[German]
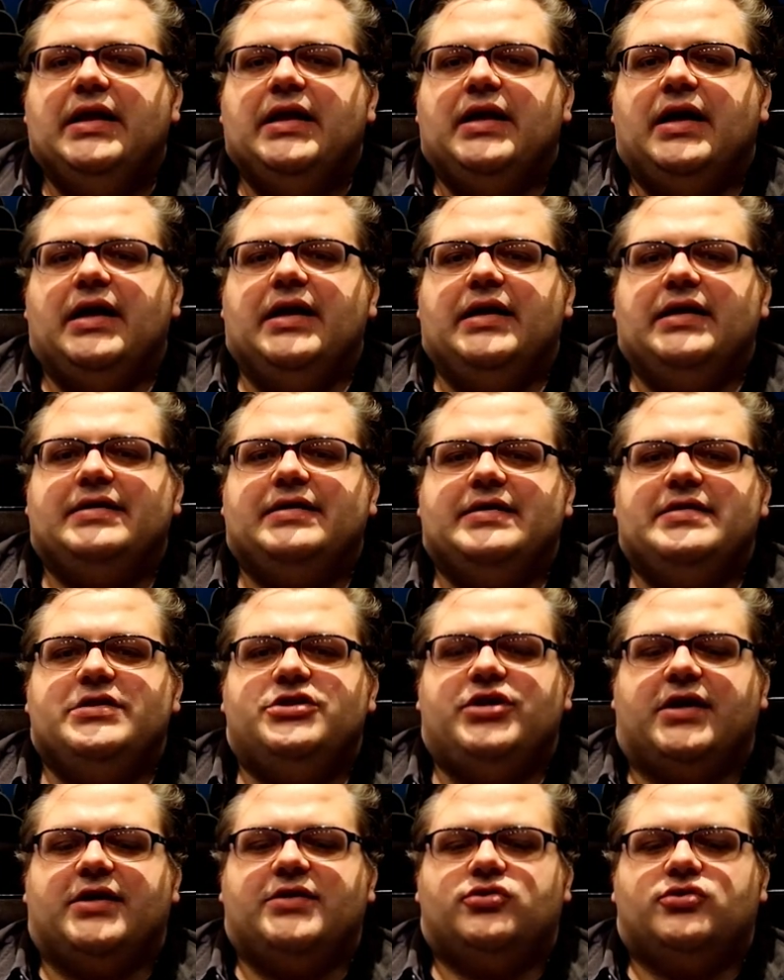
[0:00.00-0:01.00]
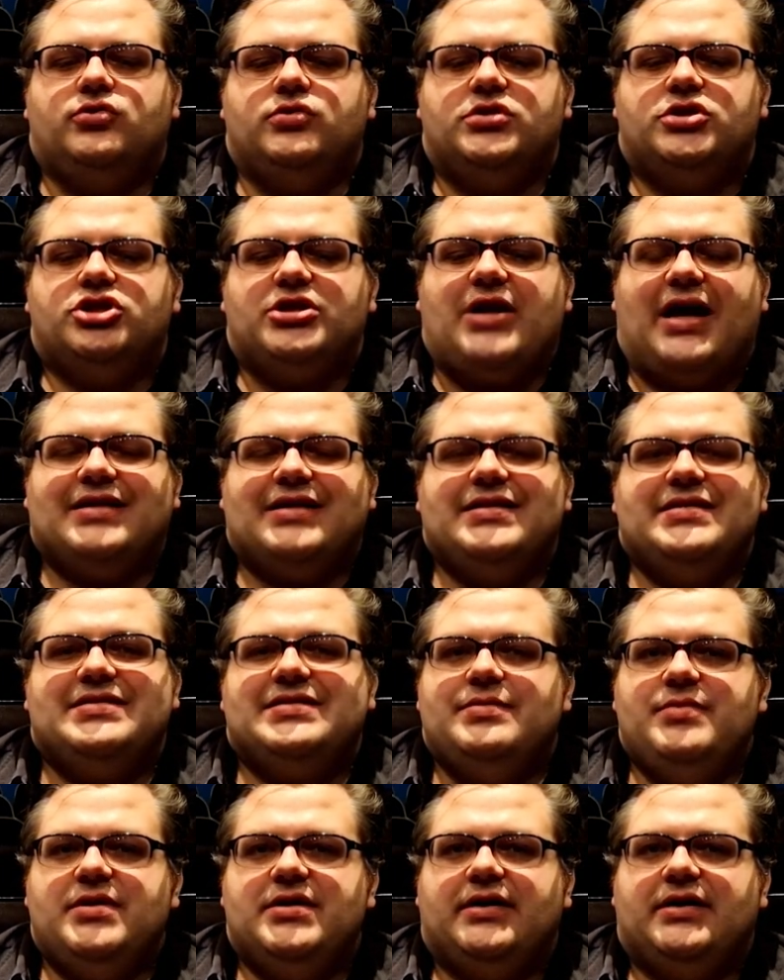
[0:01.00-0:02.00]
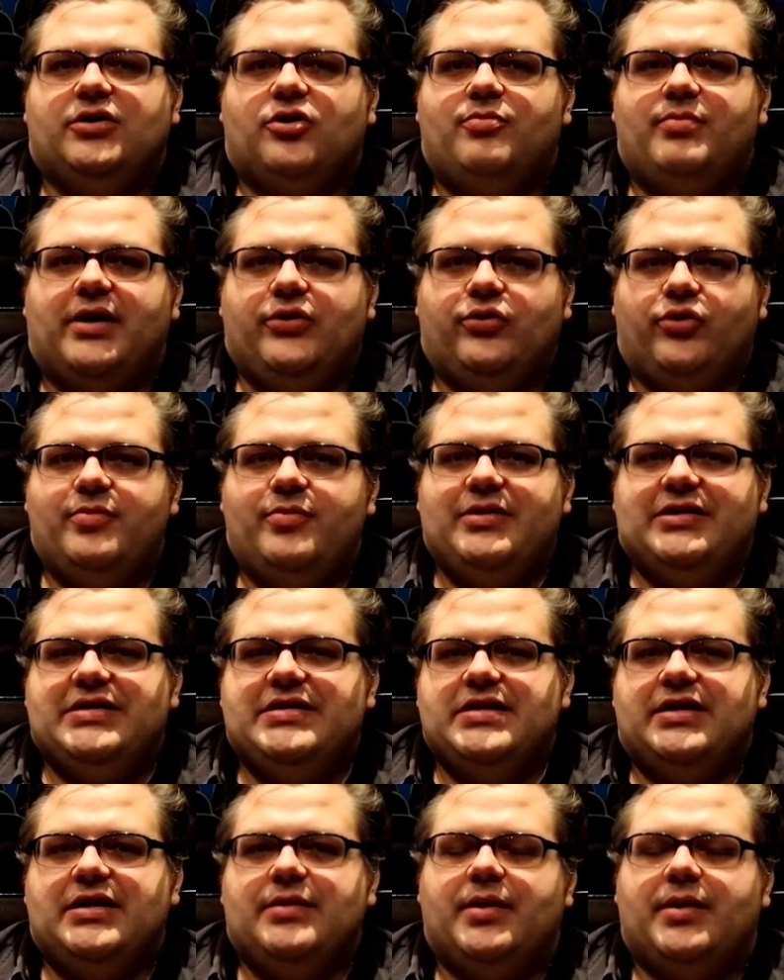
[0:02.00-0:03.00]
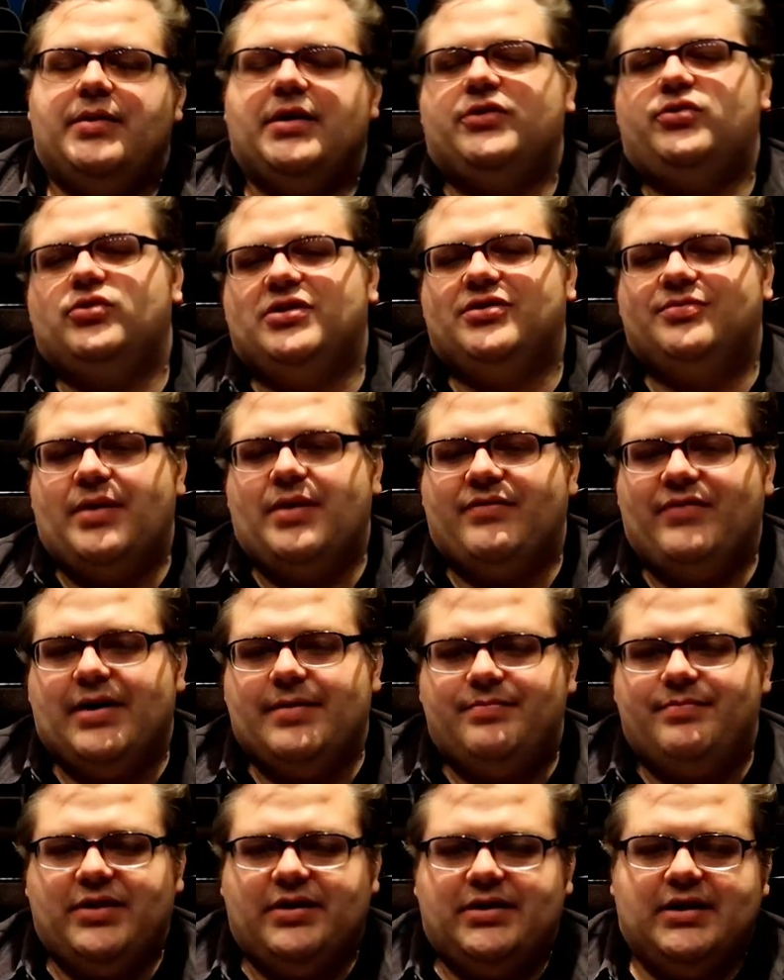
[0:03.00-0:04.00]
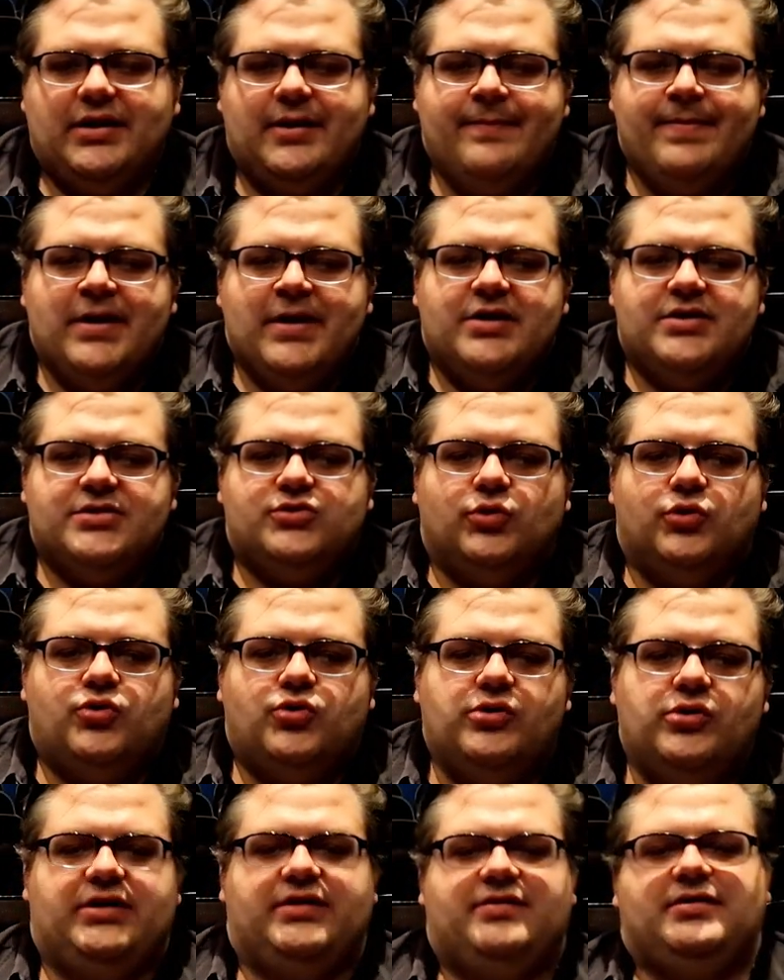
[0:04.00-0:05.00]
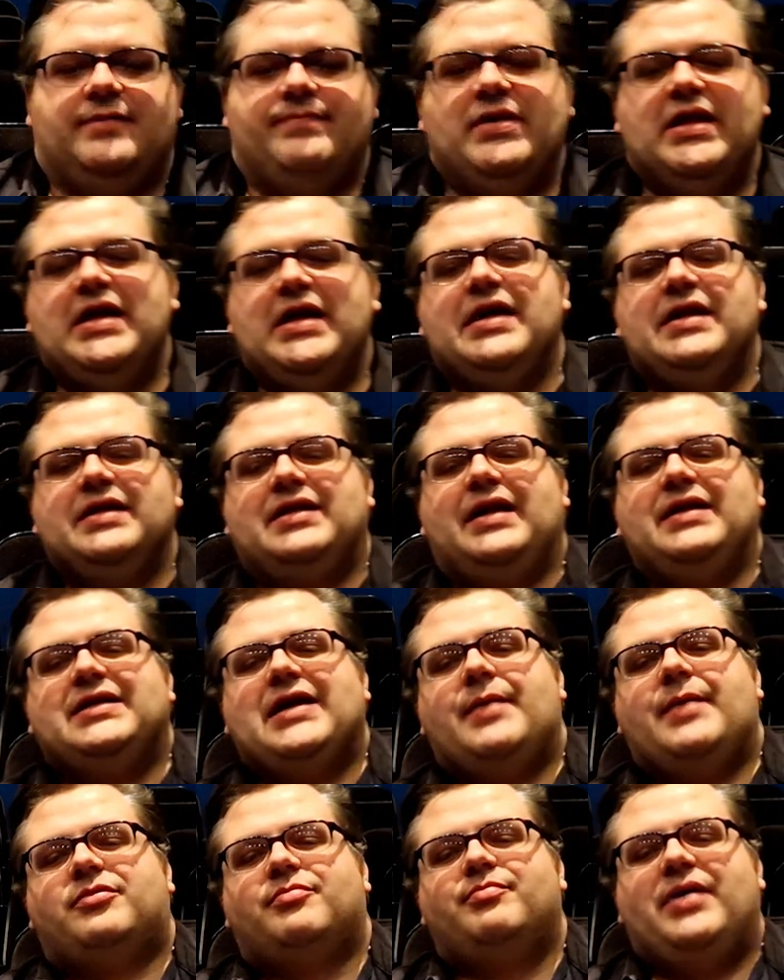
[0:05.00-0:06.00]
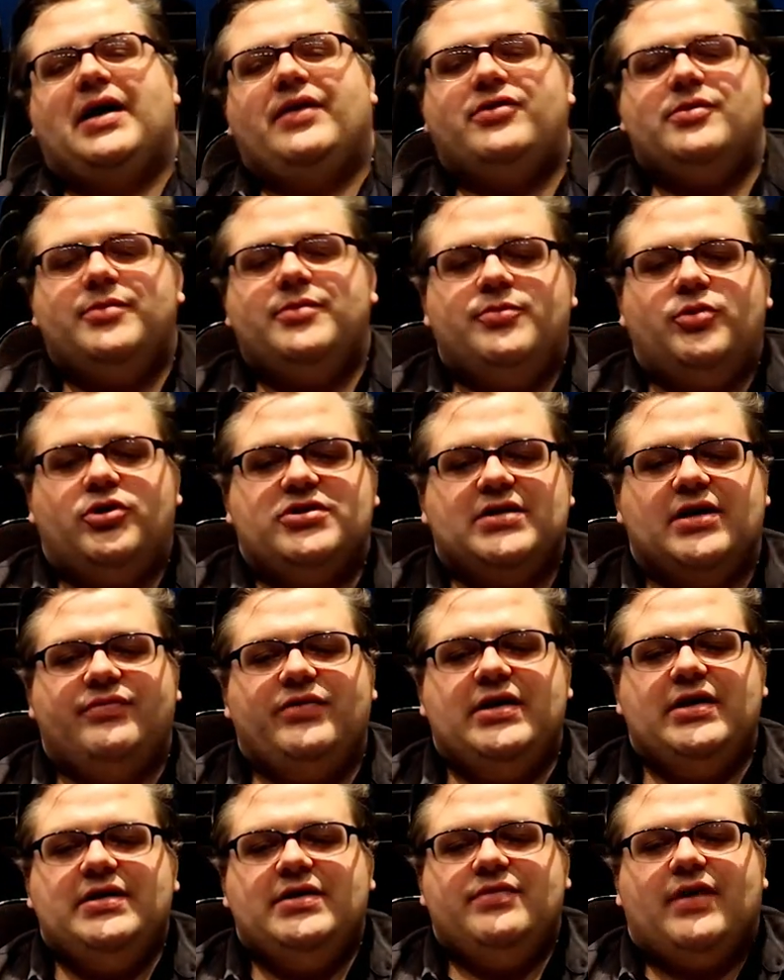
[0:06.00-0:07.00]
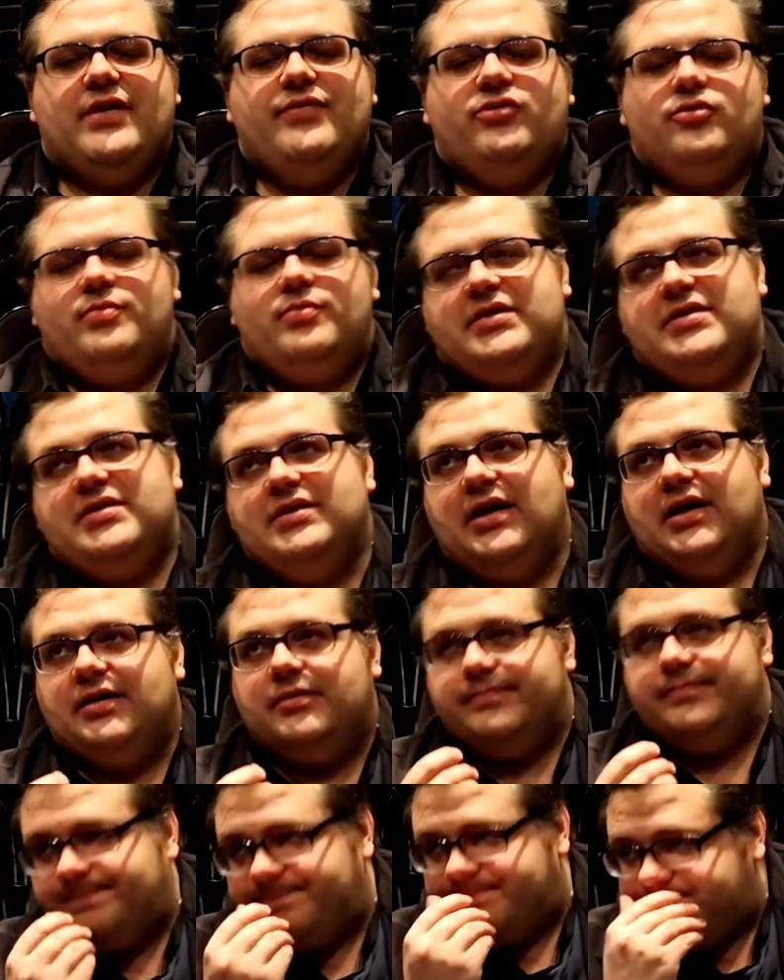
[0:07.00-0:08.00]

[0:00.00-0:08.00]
Äh, das heißt, die Jack Jackass Crews stark dezimiert hat, auch ein paar neue Mitglieder, die aber natürlich bei Vibe nicht so kultig sind. Dann gab es ein paar Filme, die möchte ich erwähnen, die waren für mich. Ähm,